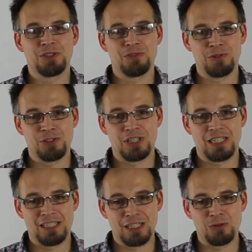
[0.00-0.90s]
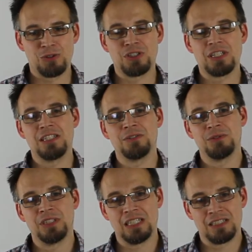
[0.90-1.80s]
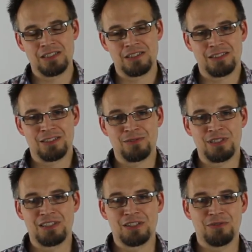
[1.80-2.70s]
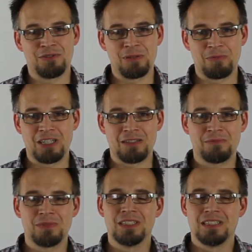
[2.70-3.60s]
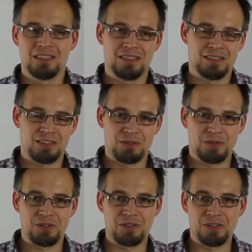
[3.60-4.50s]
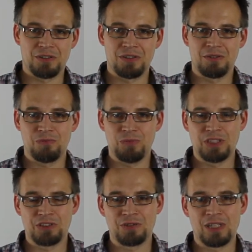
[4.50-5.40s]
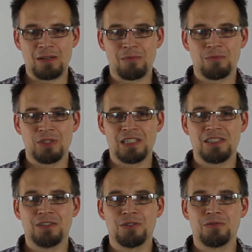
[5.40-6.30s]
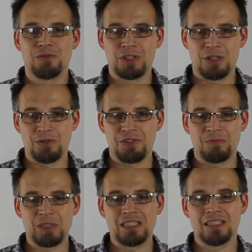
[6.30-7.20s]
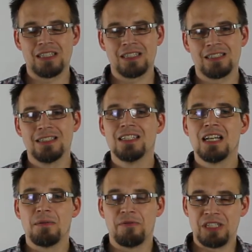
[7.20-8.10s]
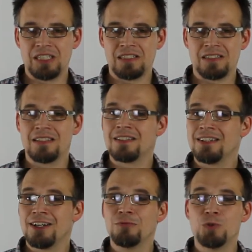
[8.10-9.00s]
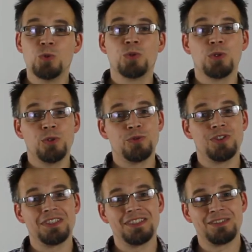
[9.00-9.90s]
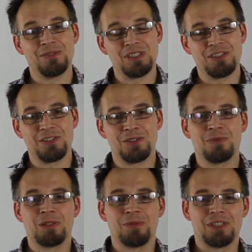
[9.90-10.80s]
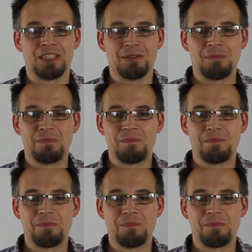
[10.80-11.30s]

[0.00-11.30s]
nicht vollständig ausstellen und die ganze Zeit das Fenster auf Kipp haben. Das könnte ja auch wieder zur Lärmbelästigung von außen beitragen. Aber wichtig ist, dass der Raum gut gelüftet ist, wenn Sie sich zu Bett begeben.